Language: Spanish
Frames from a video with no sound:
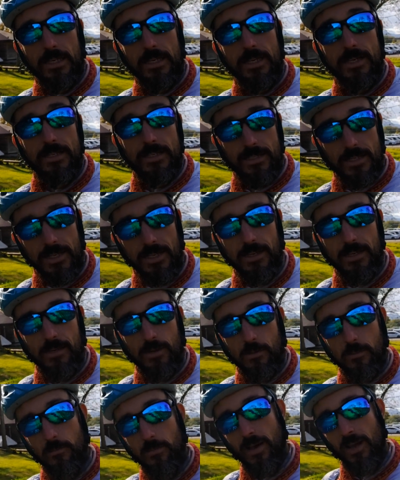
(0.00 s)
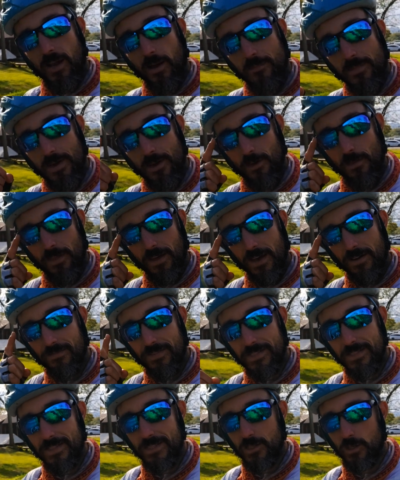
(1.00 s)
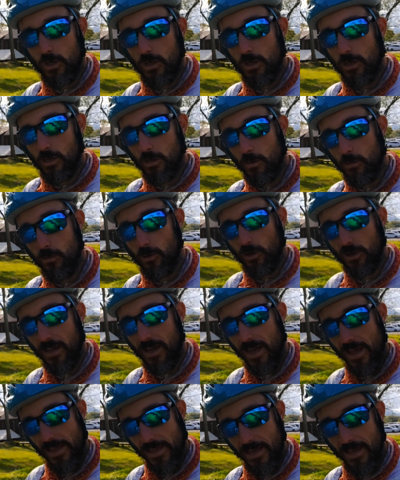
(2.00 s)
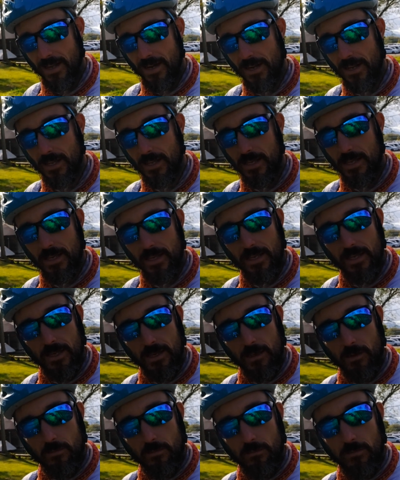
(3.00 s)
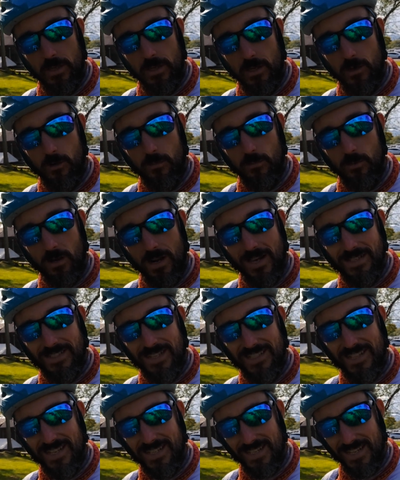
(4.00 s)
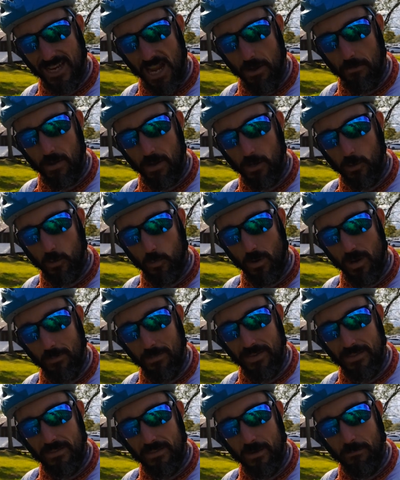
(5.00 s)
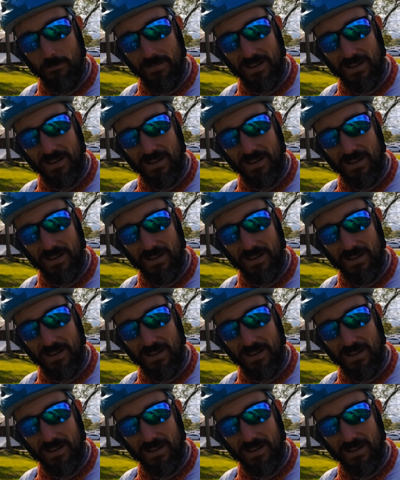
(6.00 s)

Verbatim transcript: Y sí, me he cambiado de gafas de sol porque ayer vi cómo las asesinaban cruelmente